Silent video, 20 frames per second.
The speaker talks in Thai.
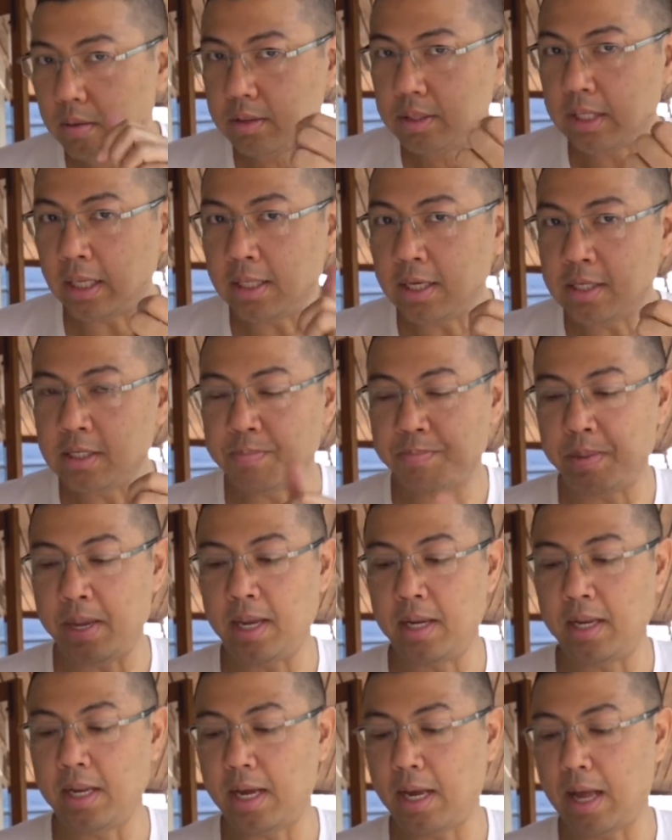ชัตเตอร์ส
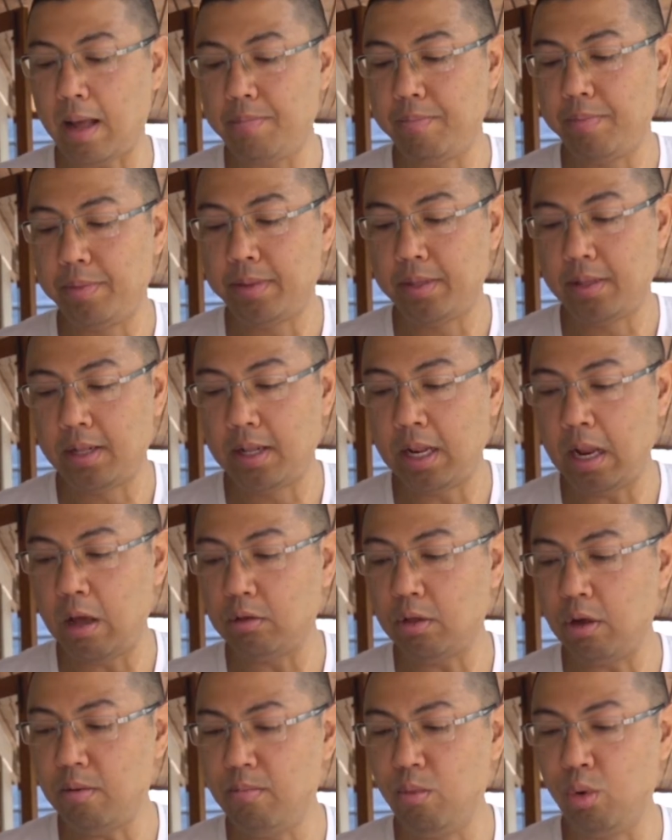ปีดนะครับ เรา
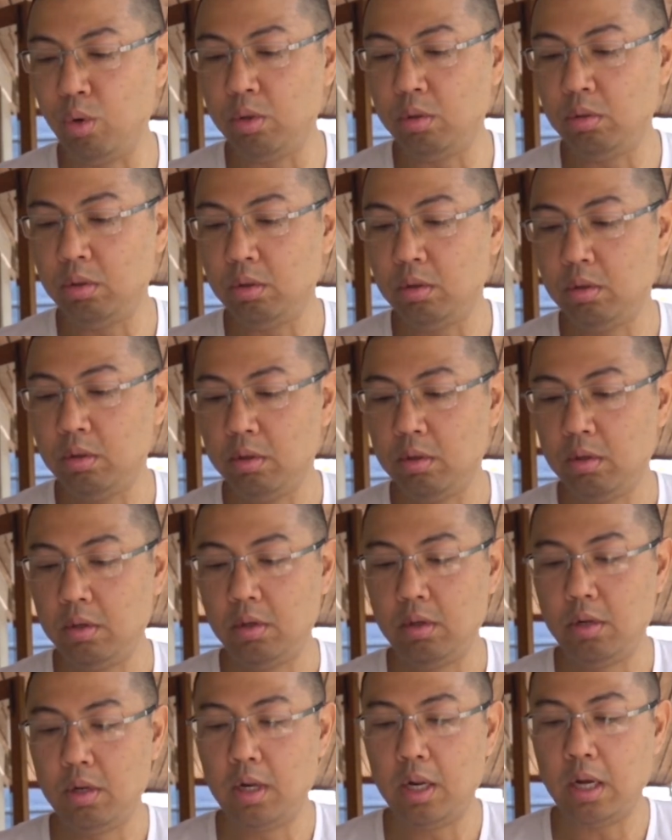ต้องหมุน
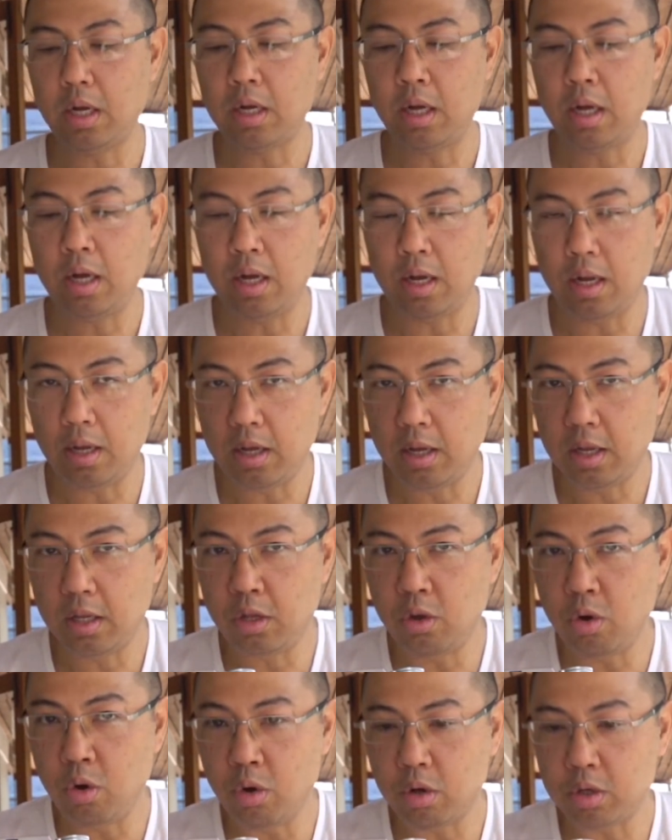แล้วก็
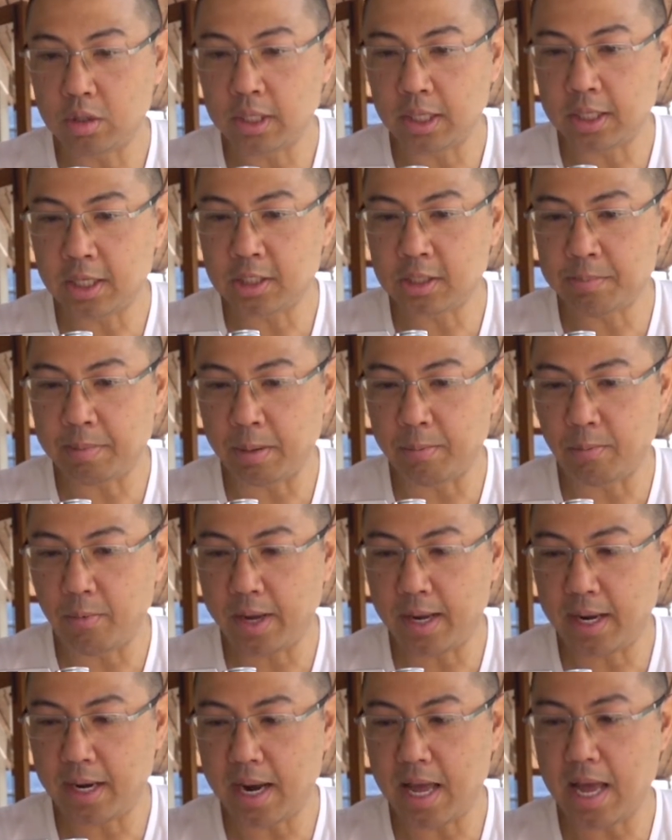โยกชัตเตอร์สปีด
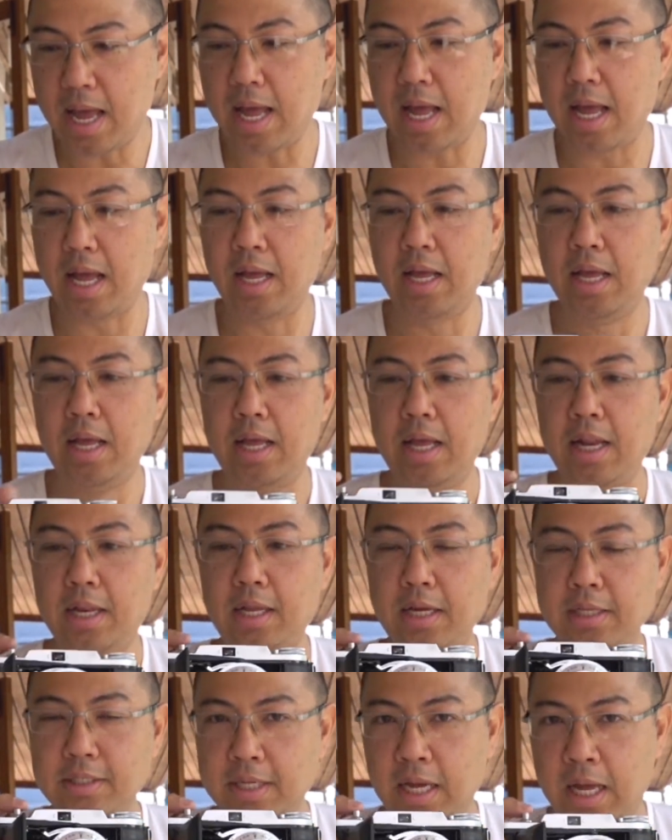ไว้ข้างหน้า
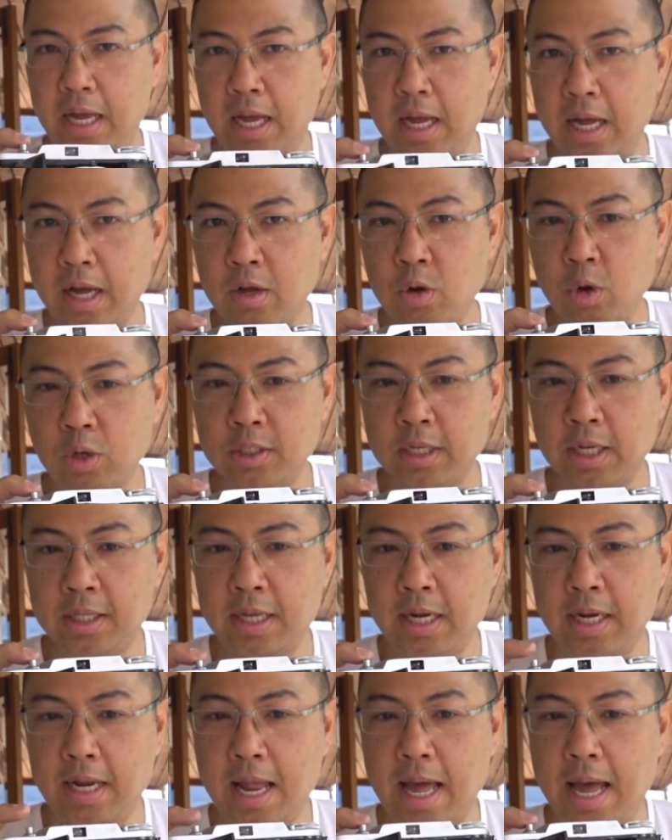ถึงจะกดชัต
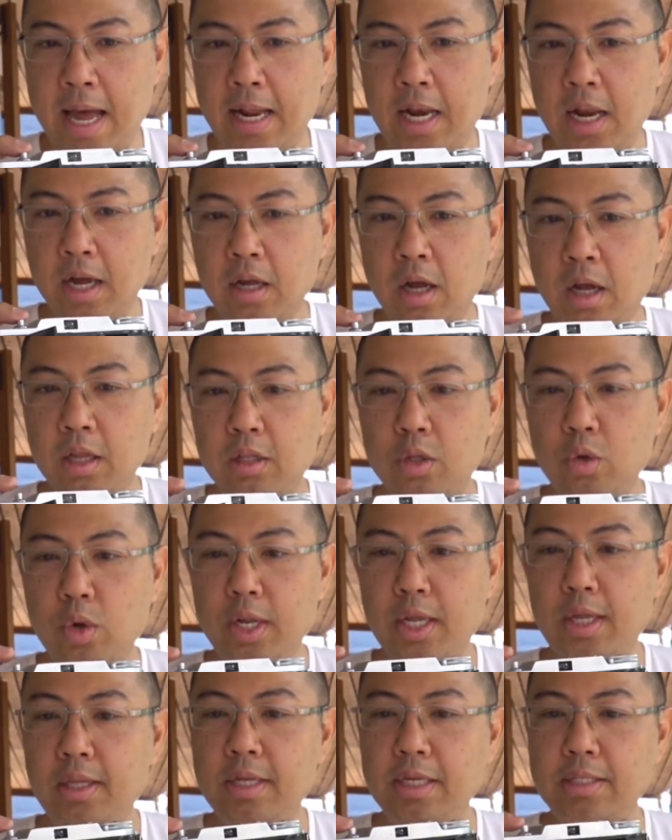เตอร์ได้ แล้วก็ตัว
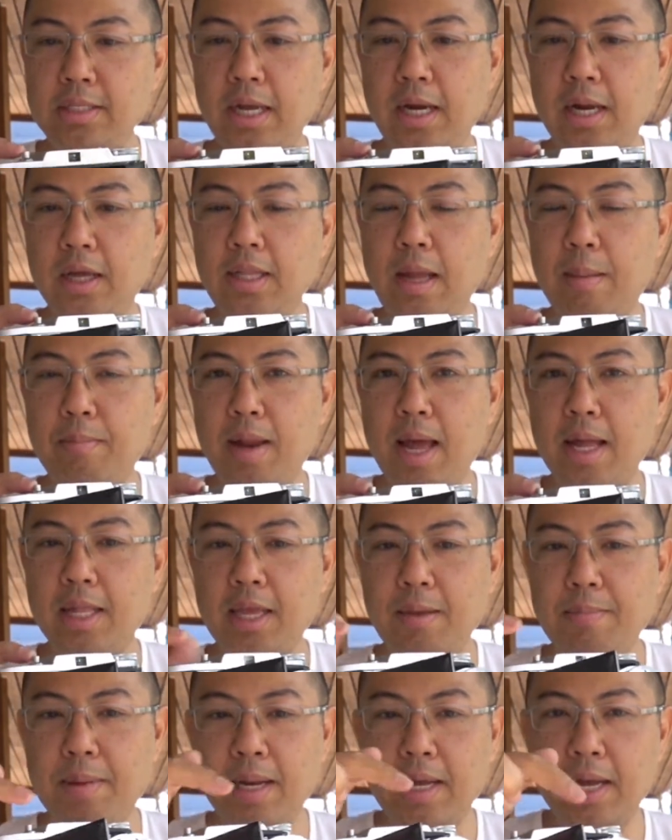นี้จริงๆ แล้วทำหน้า
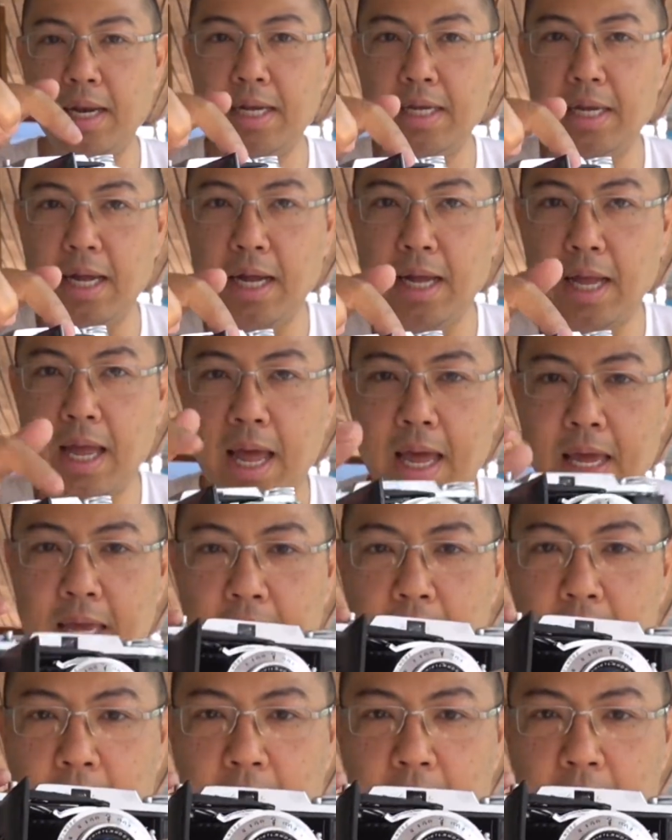ที่เป็นกระเดื่องให้